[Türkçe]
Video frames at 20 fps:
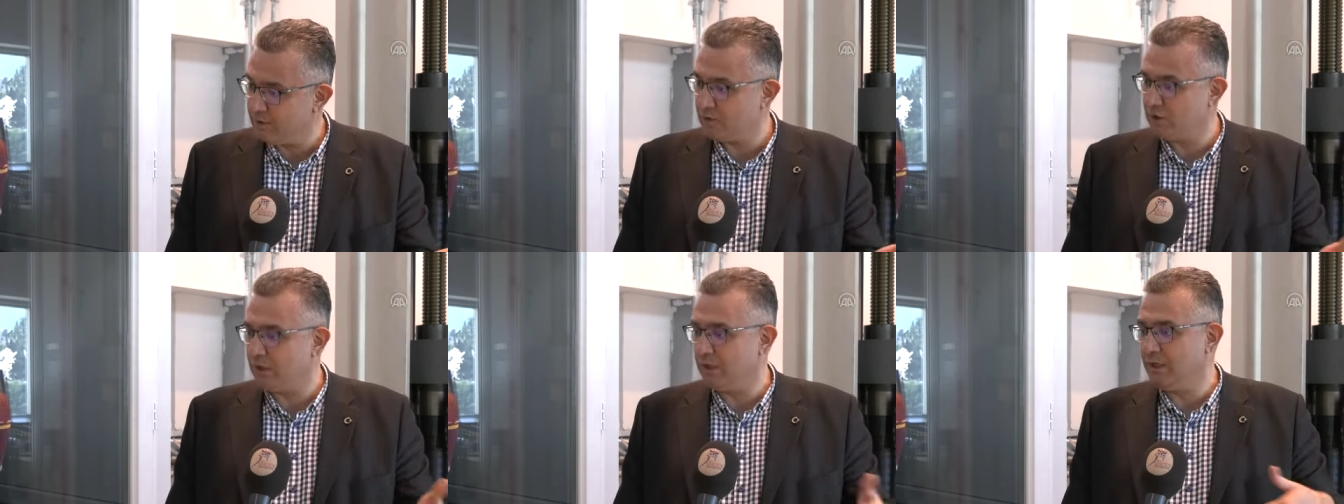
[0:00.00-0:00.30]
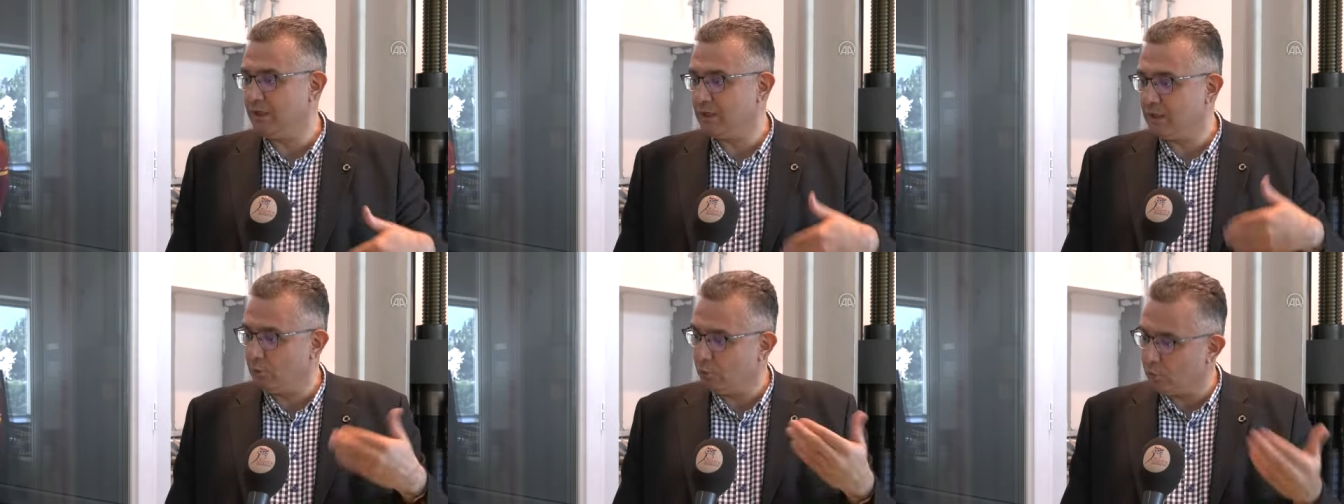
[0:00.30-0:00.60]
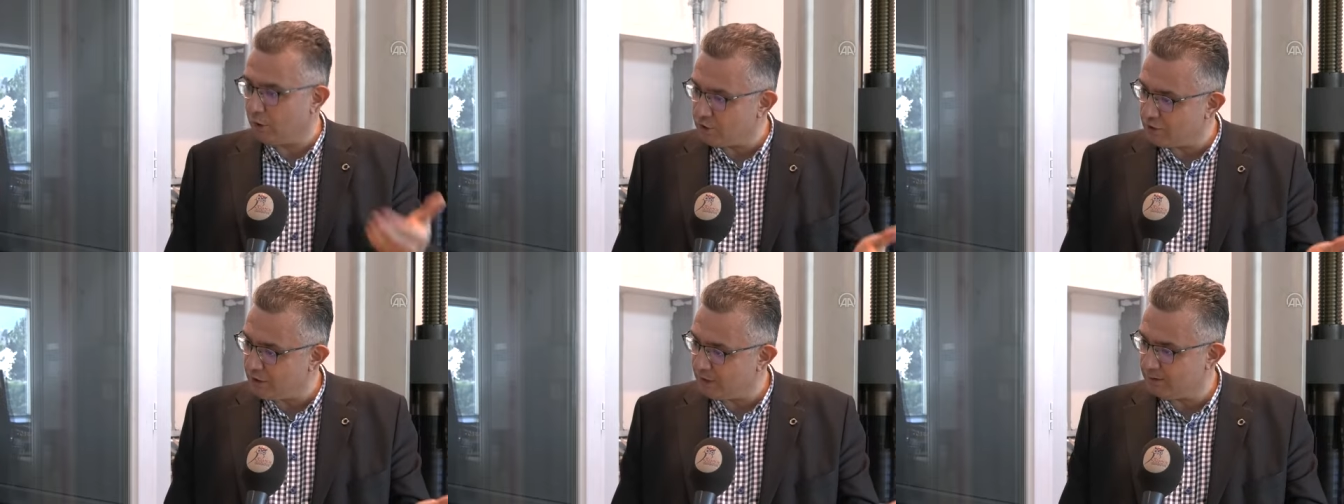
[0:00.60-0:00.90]
çelikle
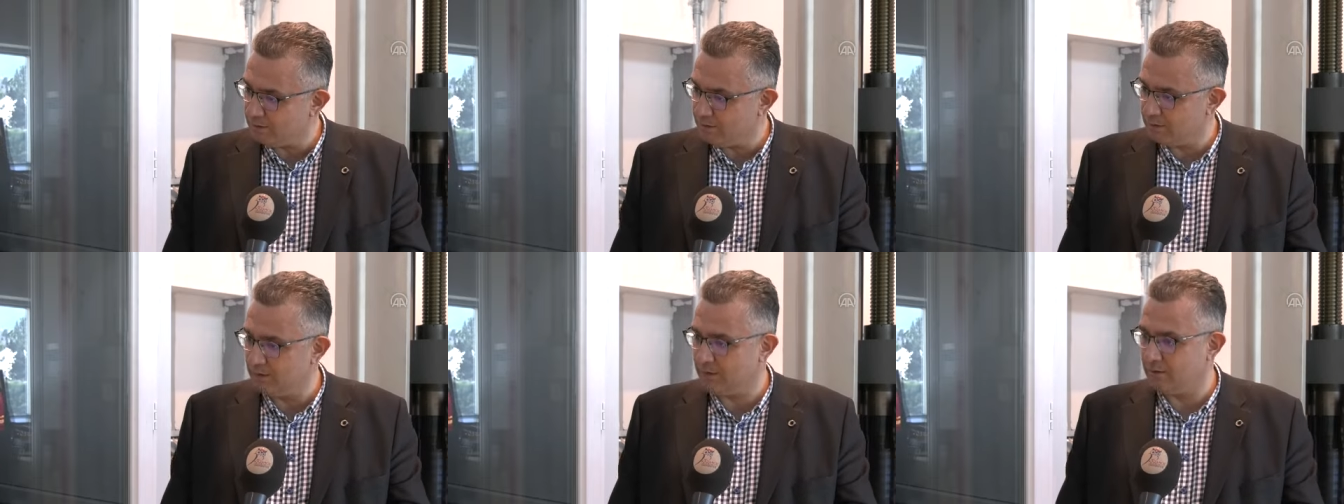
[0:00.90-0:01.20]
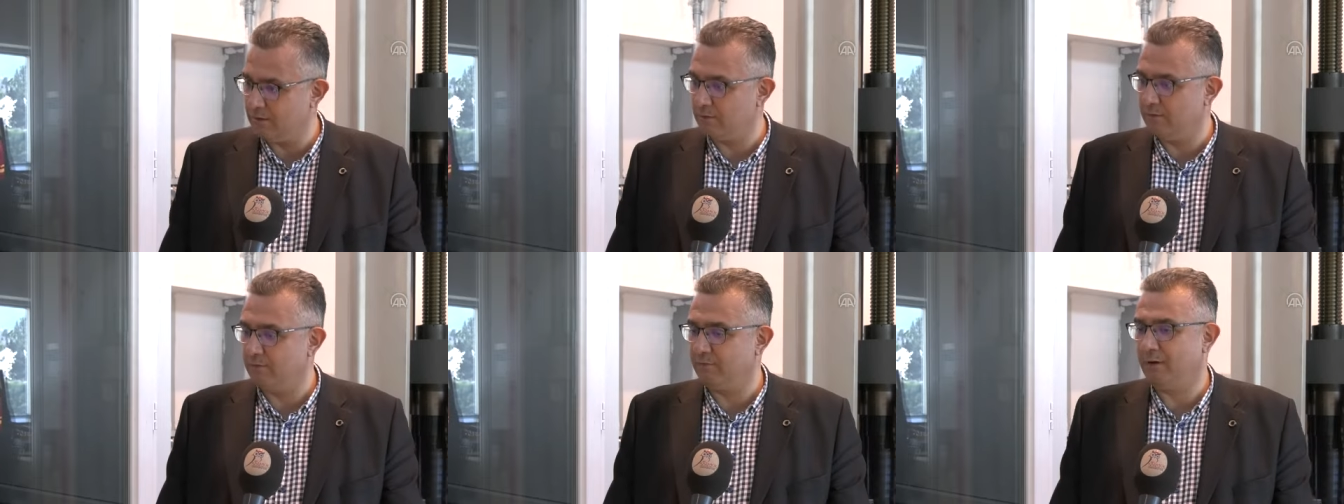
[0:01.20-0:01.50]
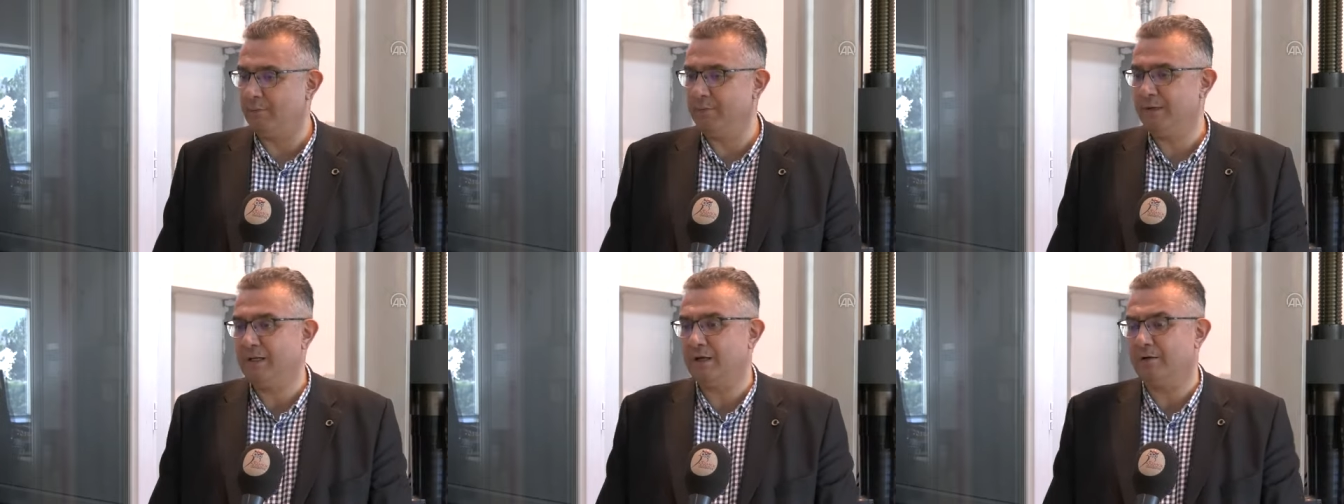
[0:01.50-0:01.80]
uğraşan e,
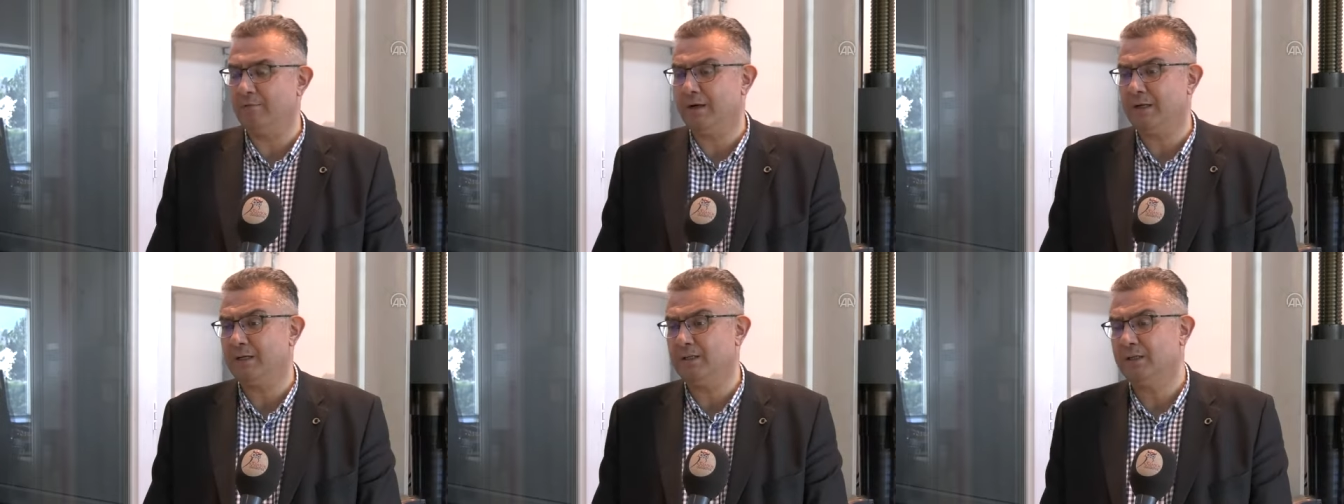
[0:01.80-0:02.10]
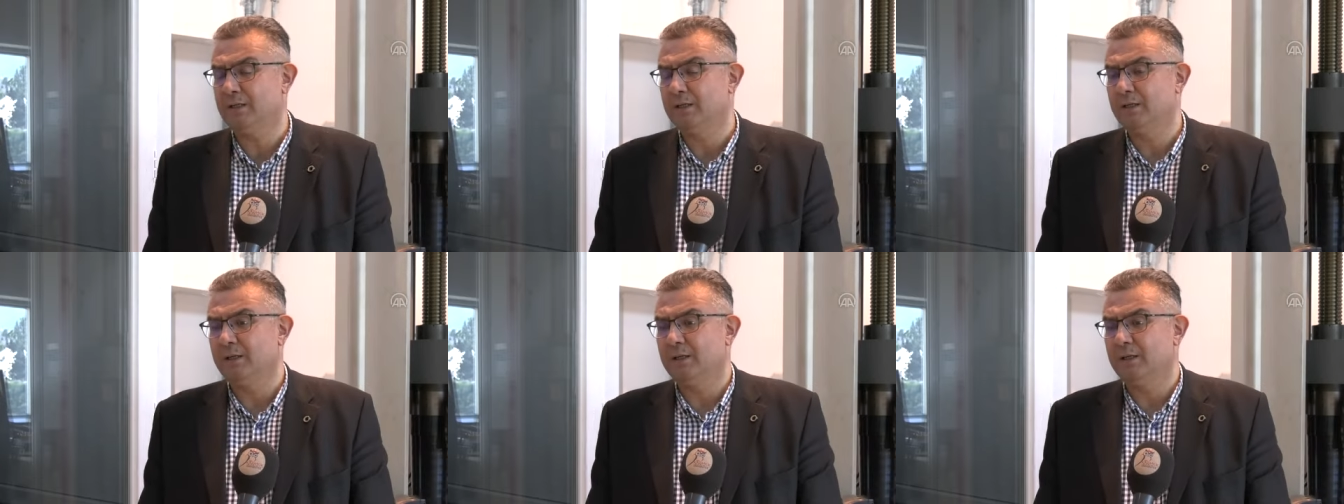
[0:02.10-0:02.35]
fabrika var.